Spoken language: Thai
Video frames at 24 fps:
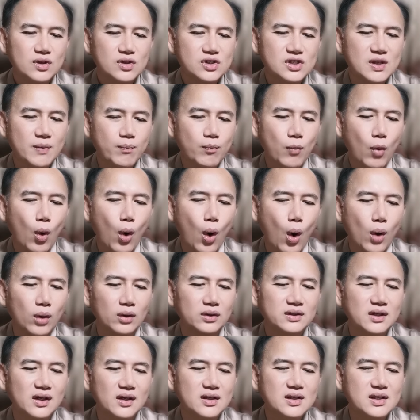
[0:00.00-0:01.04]

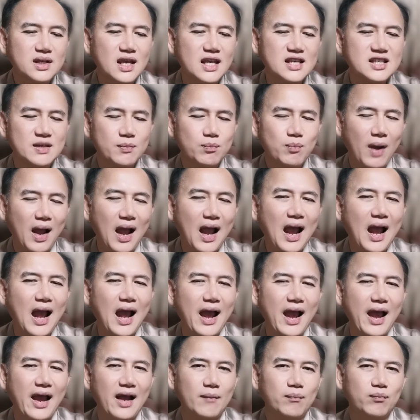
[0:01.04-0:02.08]
16ถึง
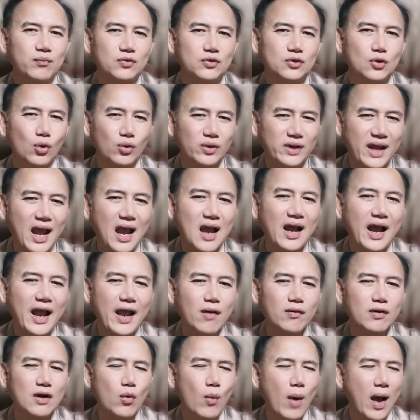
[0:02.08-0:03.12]
25 ตรงเนี้ยให้
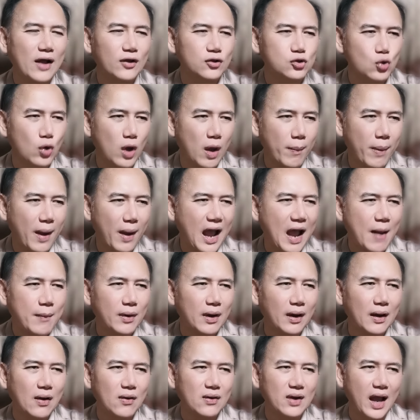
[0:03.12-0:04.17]
ระวังสุขภาพ
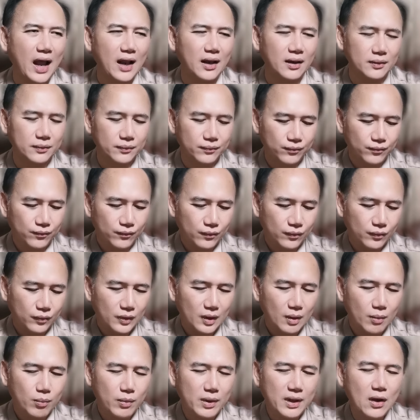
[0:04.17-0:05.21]
กันแล้วกัน
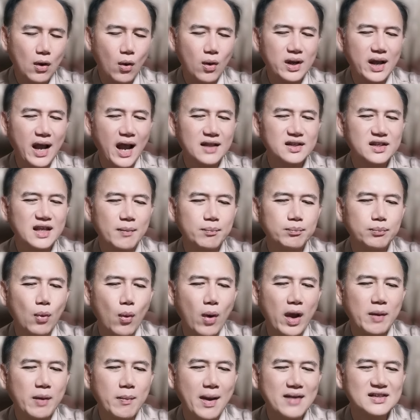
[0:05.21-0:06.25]
มีโอกาสเจ็บป่
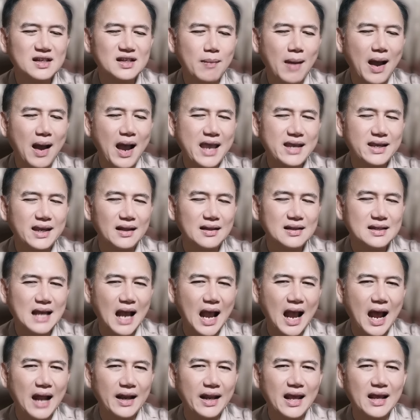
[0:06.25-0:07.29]
วยไม่สบายกิน
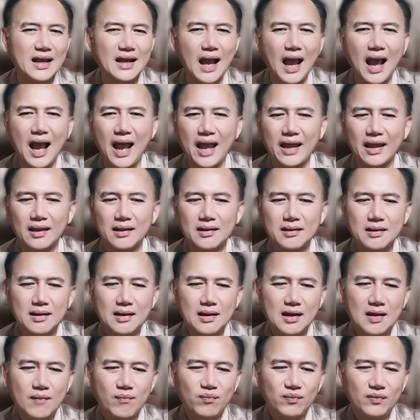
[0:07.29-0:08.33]
ยาได้ง่าย
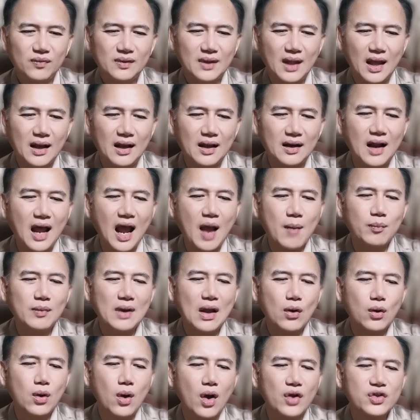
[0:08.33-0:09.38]
นะครับ
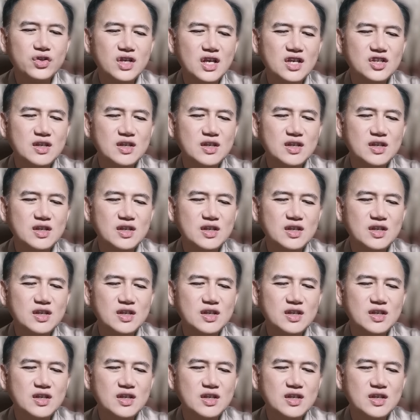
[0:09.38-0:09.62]
แล้วก็